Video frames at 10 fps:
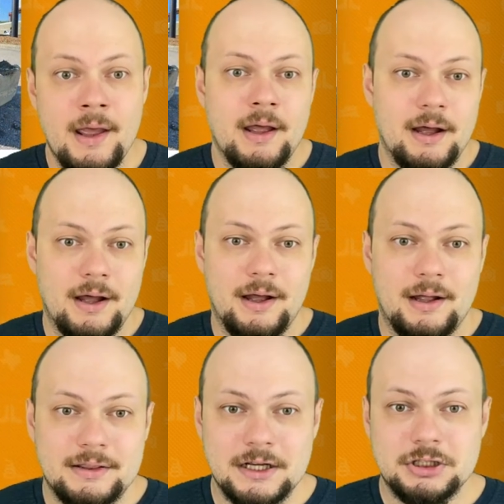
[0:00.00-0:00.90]

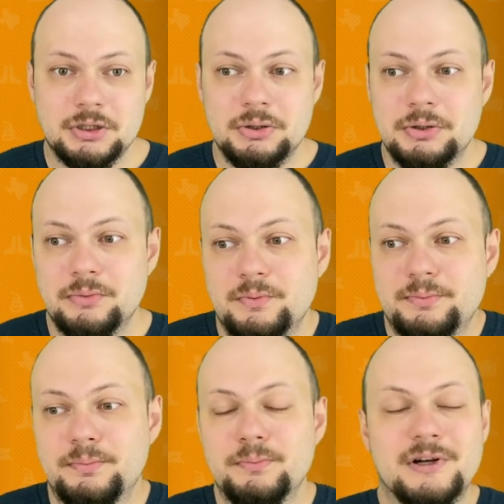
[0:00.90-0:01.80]
Э, так что,
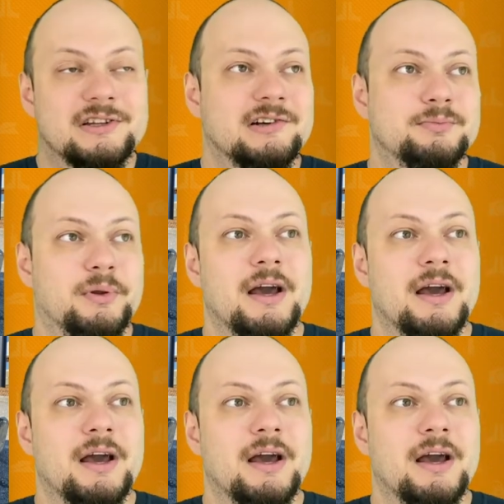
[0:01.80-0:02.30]
казалось бы,